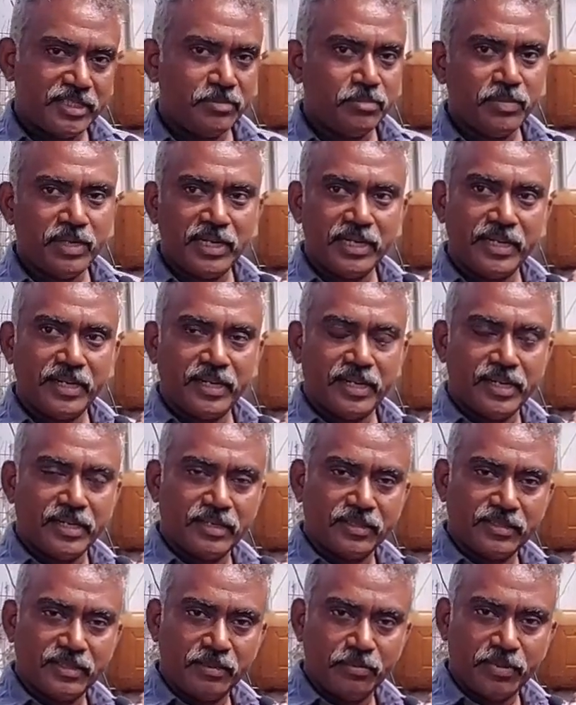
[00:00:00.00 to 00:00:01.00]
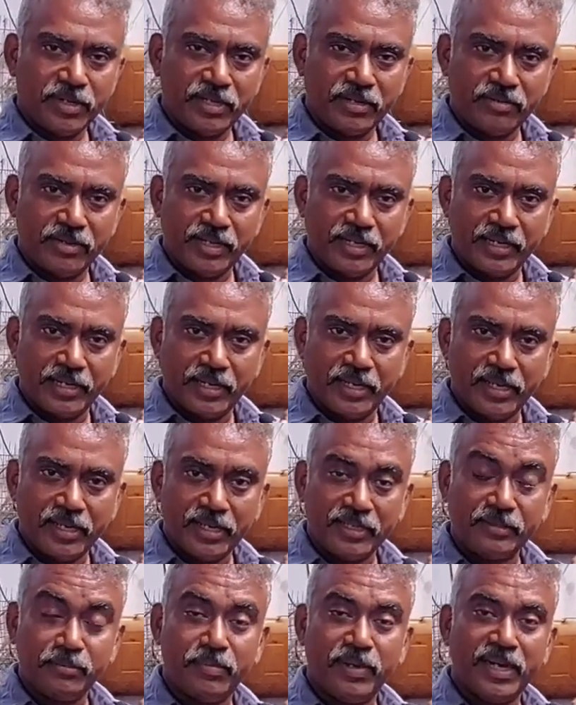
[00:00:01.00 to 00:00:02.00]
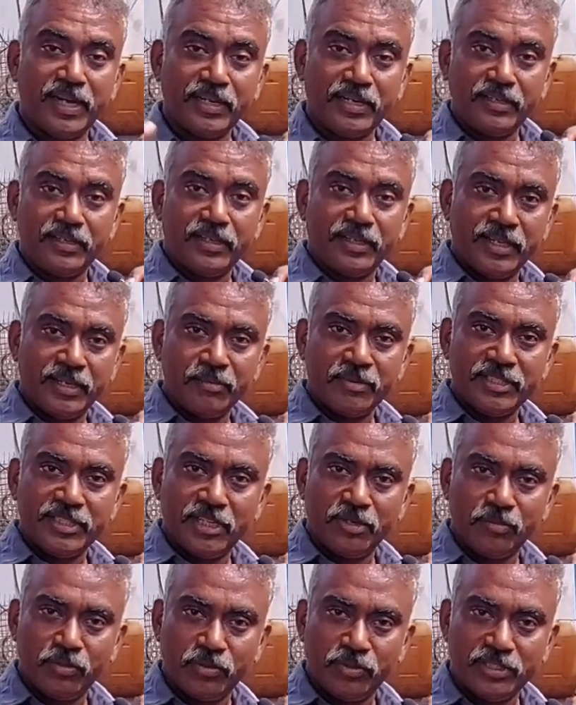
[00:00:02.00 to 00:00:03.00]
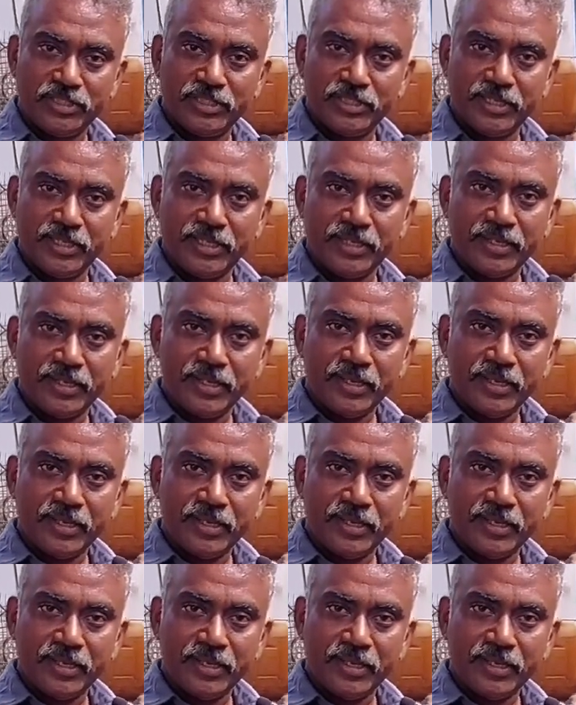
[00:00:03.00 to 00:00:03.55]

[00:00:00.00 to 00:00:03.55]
நான் ஷிம்மாலேயே நான் ஆட்டத்தை நிப்பாட்டுவேன்னீங்கன்னா அது பாடி தான் டேமேஜ் ஆகி போயிடுச்சு